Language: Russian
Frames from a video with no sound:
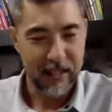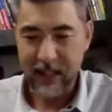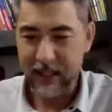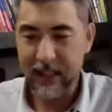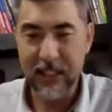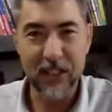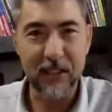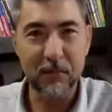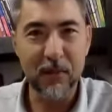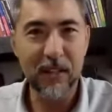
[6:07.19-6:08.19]

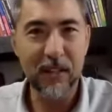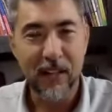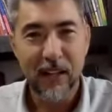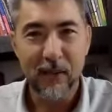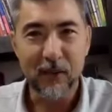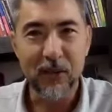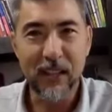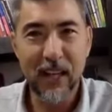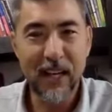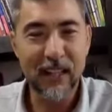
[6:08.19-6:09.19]
Однажды мир
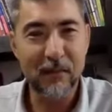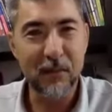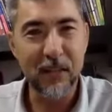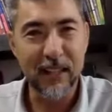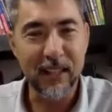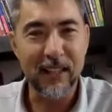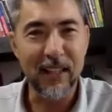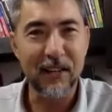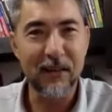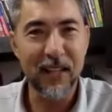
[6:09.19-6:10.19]
узнает об этих
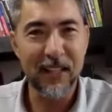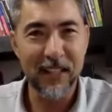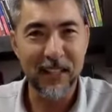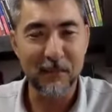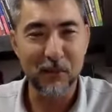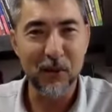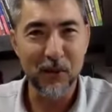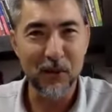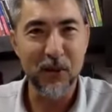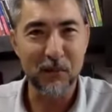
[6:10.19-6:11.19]
откровениях и
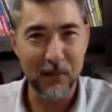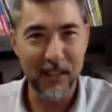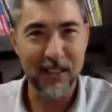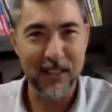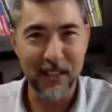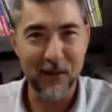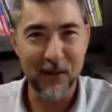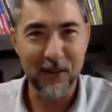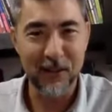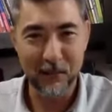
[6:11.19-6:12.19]
будет очень
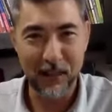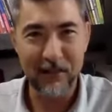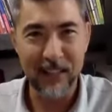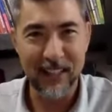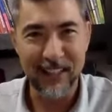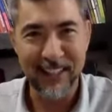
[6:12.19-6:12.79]
благословлен, не правда ли?